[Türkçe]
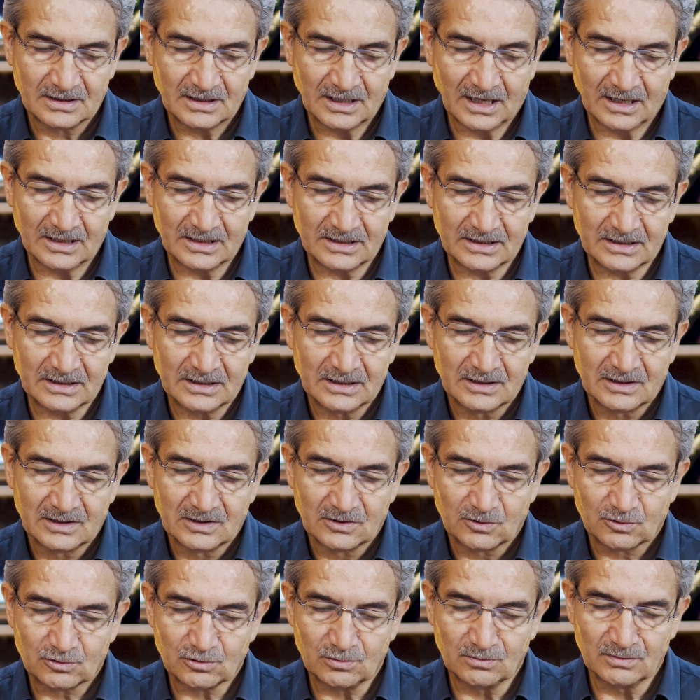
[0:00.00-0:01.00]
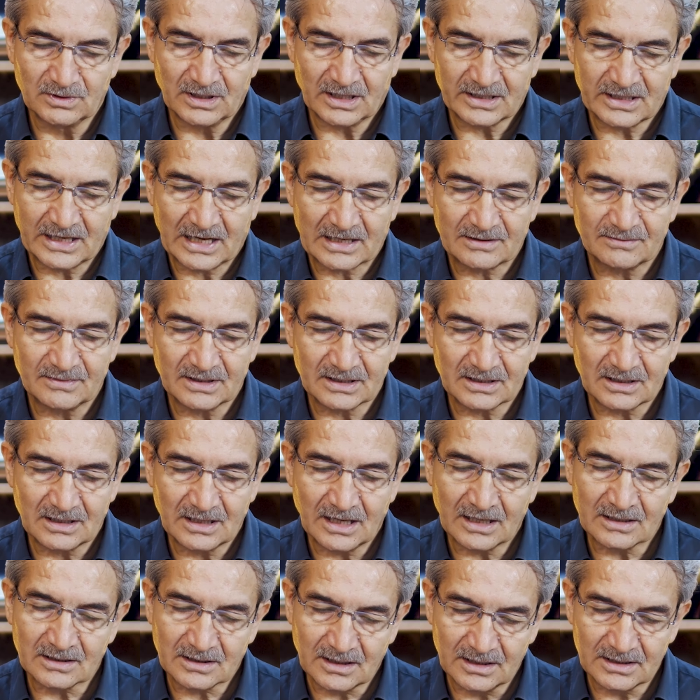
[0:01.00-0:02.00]
Yani Rumlar,
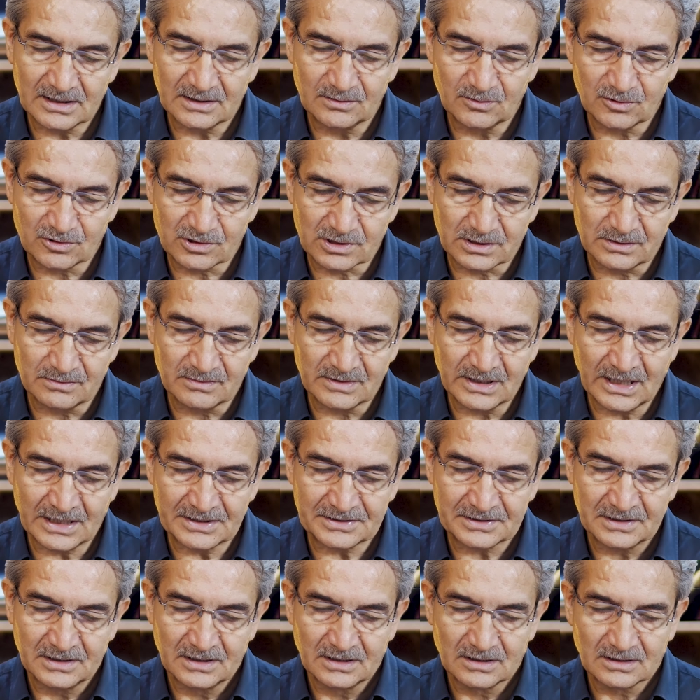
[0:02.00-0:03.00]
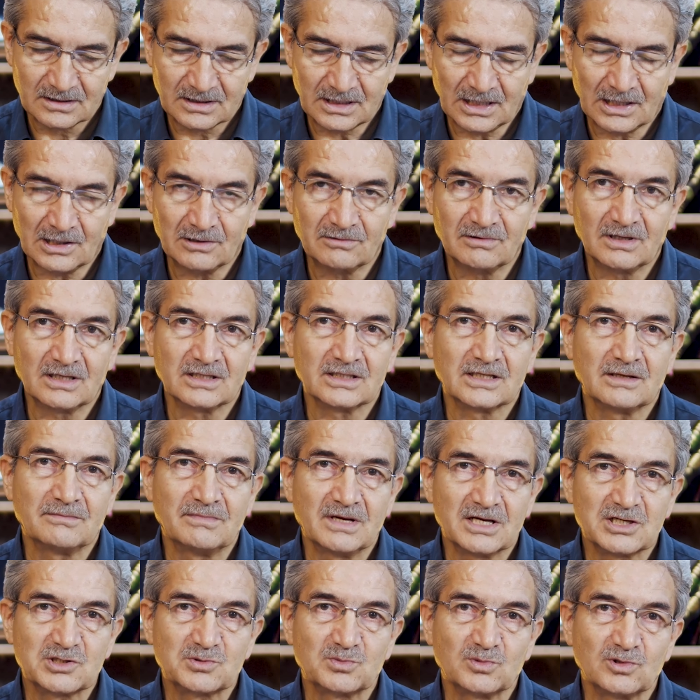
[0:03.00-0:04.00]
Ermeniler, gayrimüslimler daha evvelinde
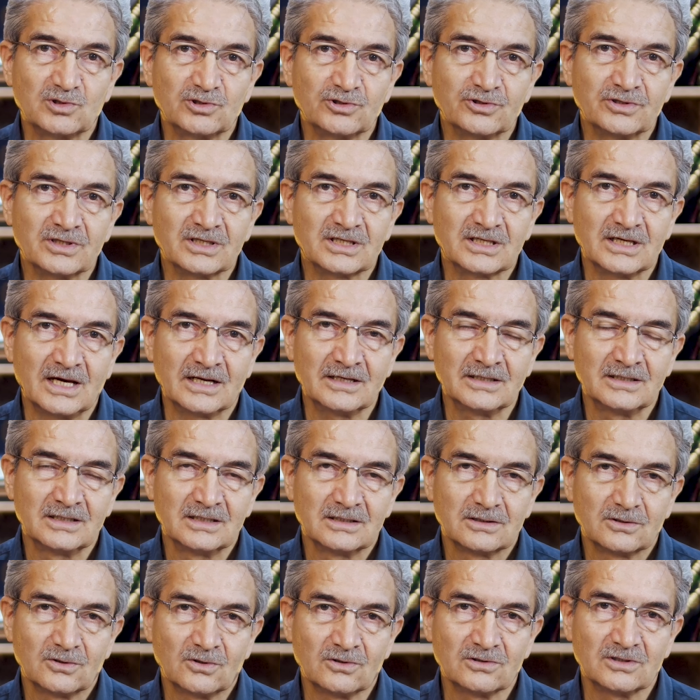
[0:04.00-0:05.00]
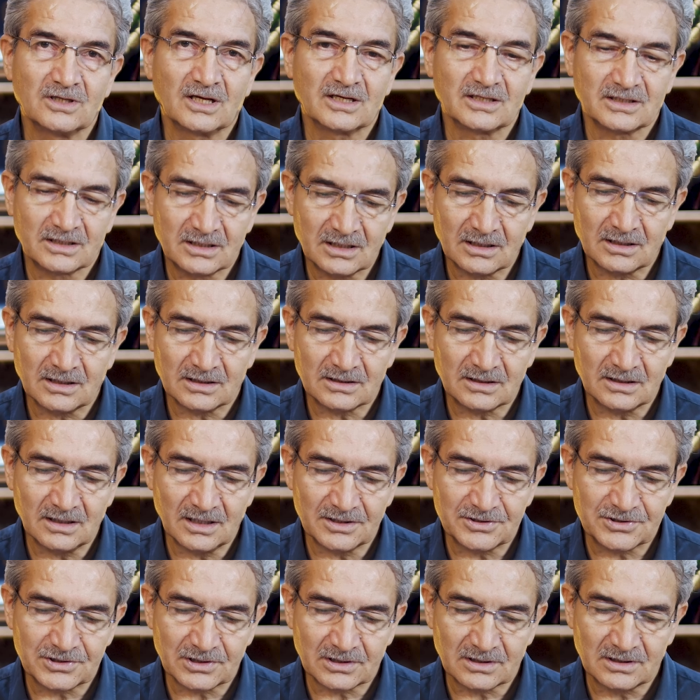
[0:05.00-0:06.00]
5 milyon iken onlar iki
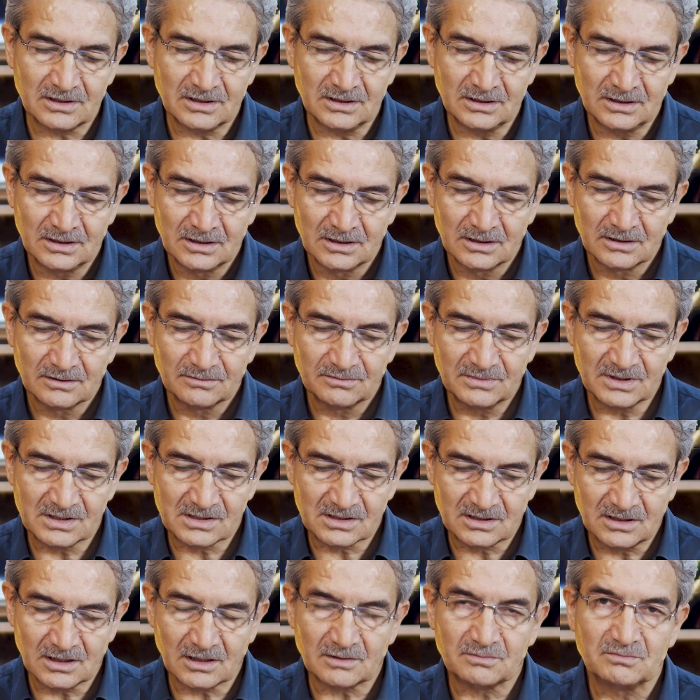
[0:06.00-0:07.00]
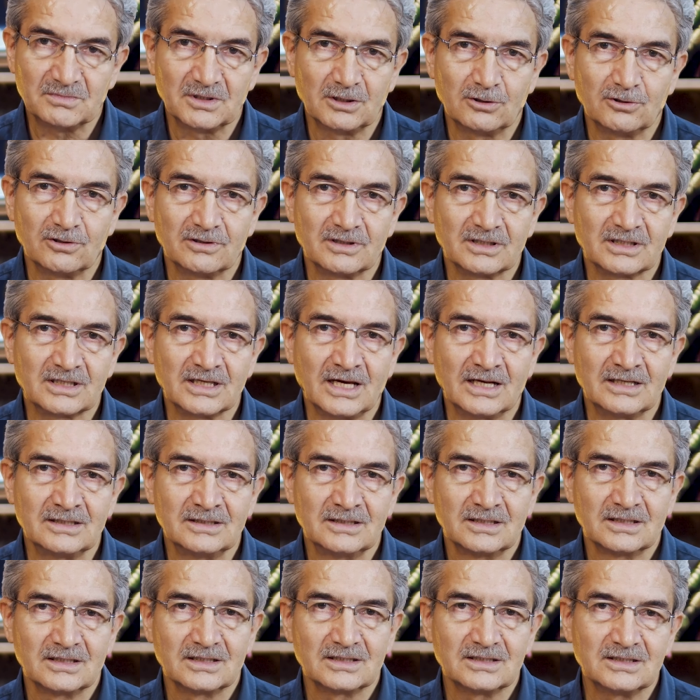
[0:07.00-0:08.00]
katına çıktı. Biz 40 milyon iken
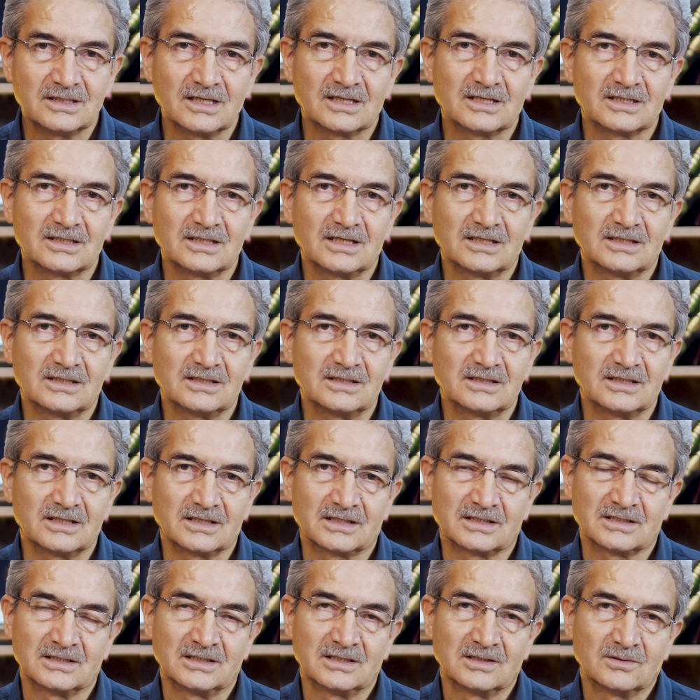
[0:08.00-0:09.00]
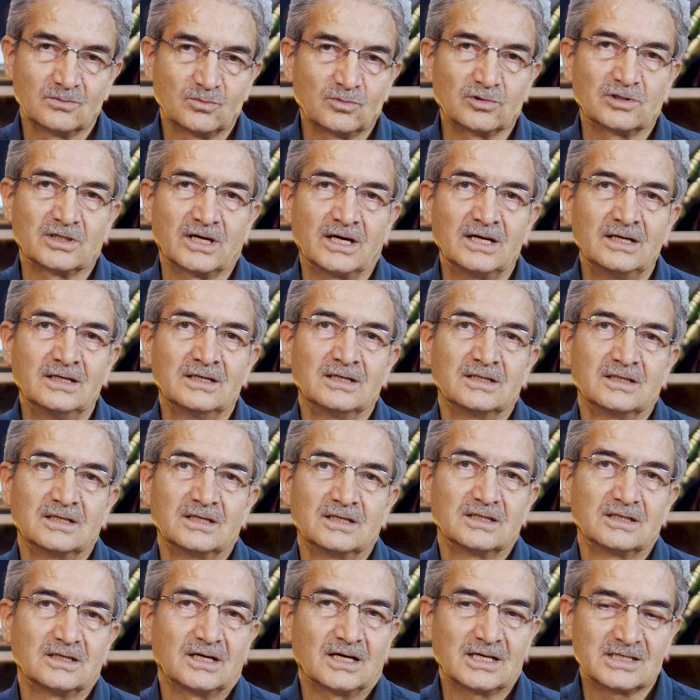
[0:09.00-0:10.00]
yarıya indik. Bu da
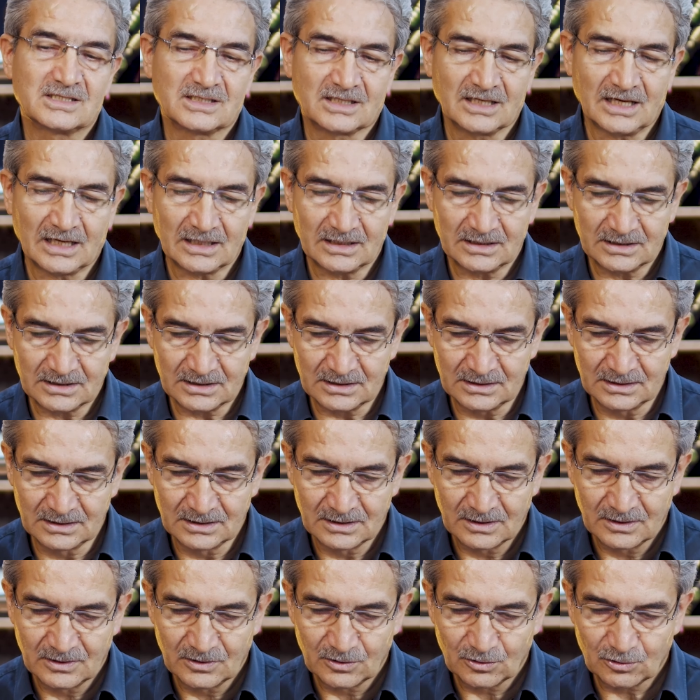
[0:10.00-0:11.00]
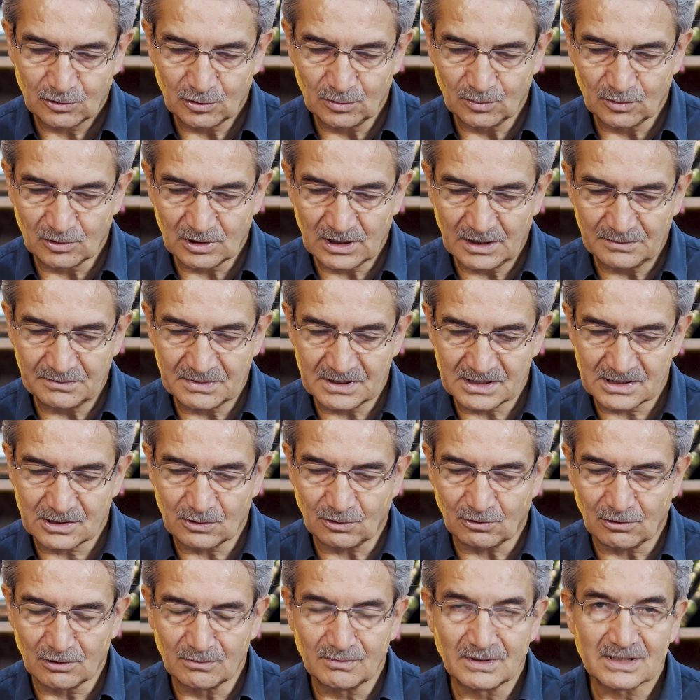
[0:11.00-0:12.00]
askerliğin tümüyle bizde
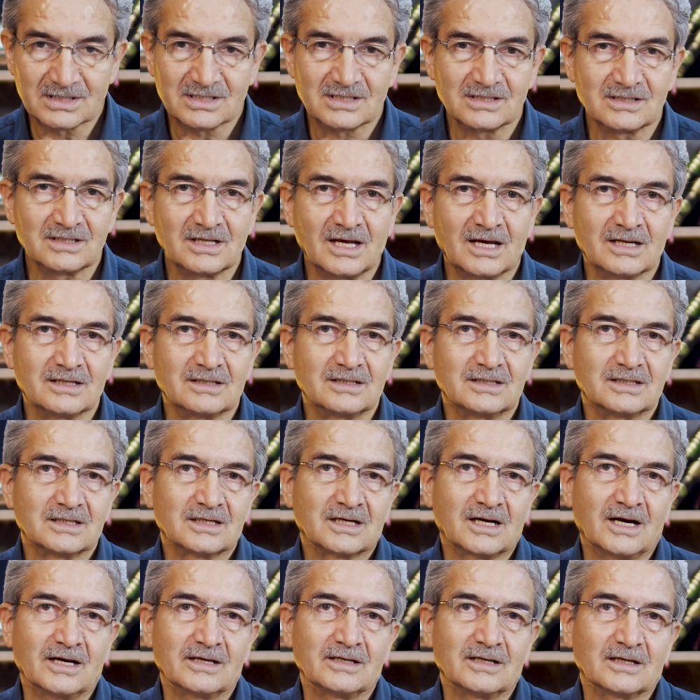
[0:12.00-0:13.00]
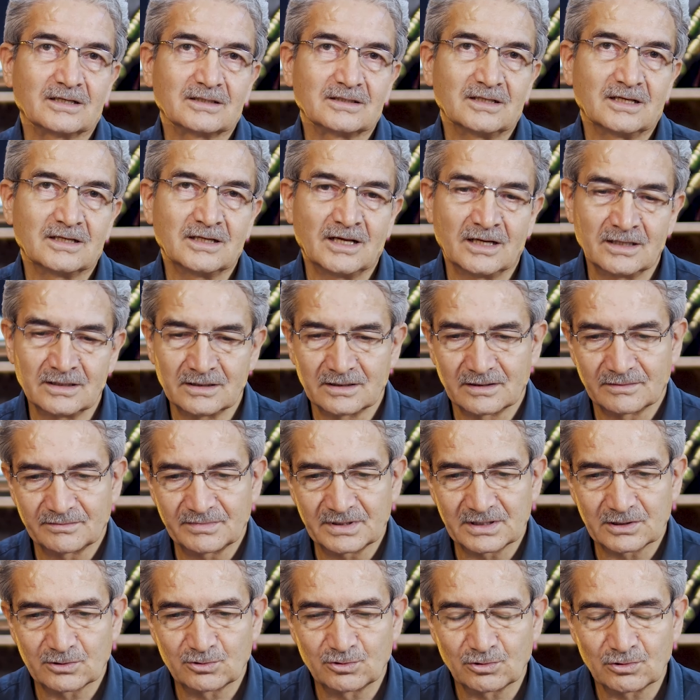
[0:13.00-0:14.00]
olmasından kaynaklanan
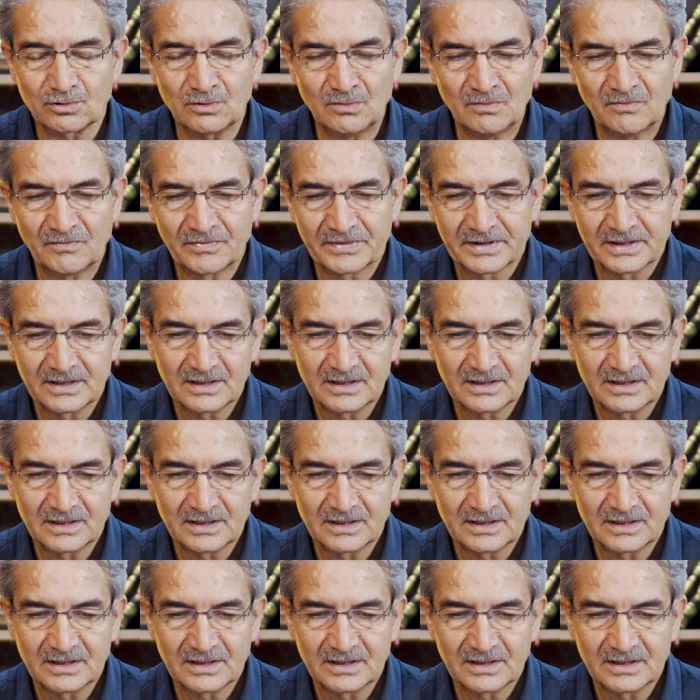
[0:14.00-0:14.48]
bir durum.